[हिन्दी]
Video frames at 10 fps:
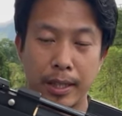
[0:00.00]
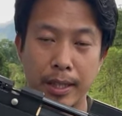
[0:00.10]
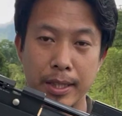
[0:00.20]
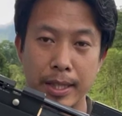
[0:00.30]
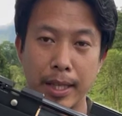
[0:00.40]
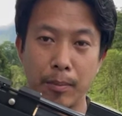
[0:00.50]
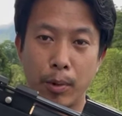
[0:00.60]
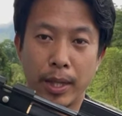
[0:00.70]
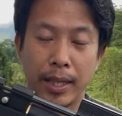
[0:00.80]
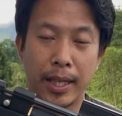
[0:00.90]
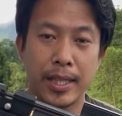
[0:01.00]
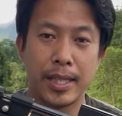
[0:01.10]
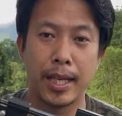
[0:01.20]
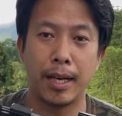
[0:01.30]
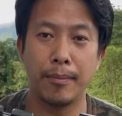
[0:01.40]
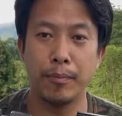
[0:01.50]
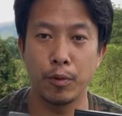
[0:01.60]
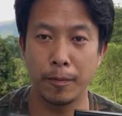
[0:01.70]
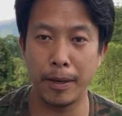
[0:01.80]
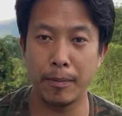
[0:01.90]
का डिज़ाइन है मॉडल है ना इसे हम
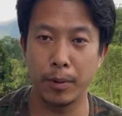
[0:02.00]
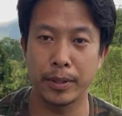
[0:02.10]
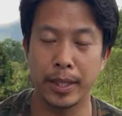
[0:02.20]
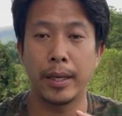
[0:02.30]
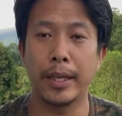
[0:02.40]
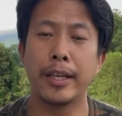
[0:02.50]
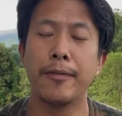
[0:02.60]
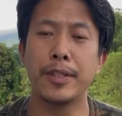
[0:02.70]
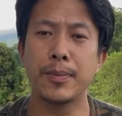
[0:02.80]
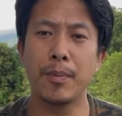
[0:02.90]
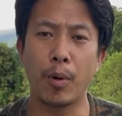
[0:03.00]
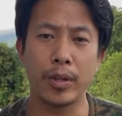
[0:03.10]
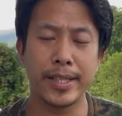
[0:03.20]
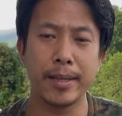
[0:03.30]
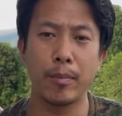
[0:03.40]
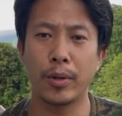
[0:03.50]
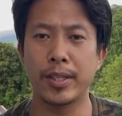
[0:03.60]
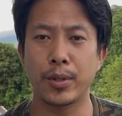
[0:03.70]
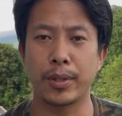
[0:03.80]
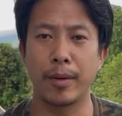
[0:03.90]
वुल्फाप बोलते हैं एयर राइफल्स में बहुत सारे
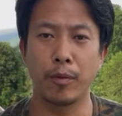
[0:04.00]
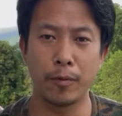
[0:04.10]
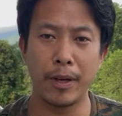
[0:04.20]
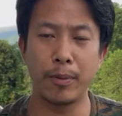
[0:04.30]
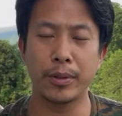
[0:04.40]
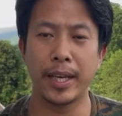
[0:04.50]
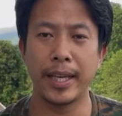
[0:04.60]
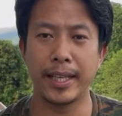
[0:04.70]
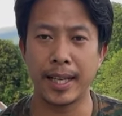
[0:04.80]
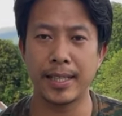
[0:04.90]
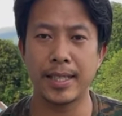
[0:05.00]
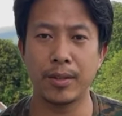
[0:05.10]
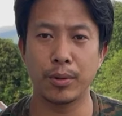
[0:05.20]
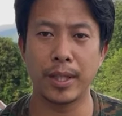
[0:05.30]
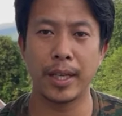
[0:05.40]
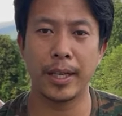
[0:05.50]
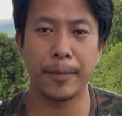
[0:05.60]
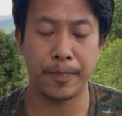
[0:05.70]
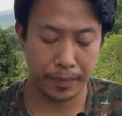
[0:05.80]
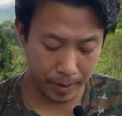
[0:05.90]
मॉडल्स होता है वुल्फाप होता है क्लासिक होता
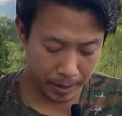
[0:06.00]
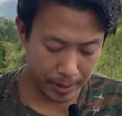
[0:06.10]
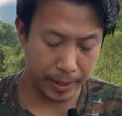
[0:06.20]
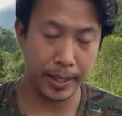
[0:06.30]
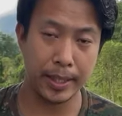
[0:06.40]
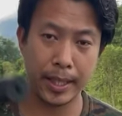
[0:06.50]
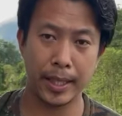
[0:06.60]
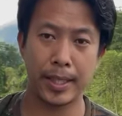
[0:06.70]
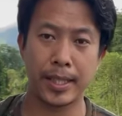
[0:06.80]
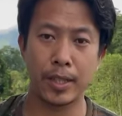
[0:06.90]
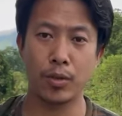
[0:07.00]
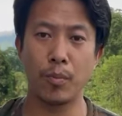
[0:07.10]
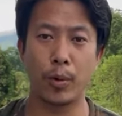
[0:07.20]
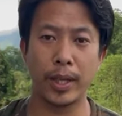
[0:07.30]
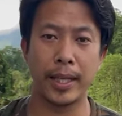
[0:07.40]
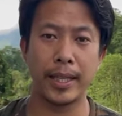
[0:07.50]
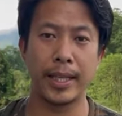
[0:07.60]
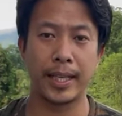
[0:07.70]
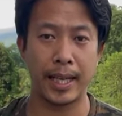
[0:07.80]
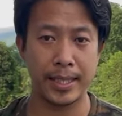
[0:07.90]
है जैसे कि ये इसका जो मॉडल है
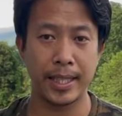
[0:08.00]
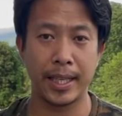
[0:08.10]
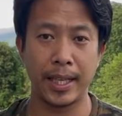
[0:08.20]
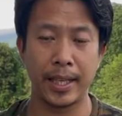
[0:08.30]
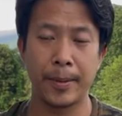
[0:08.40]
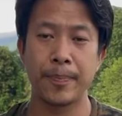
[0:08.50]
ये क्लासिक है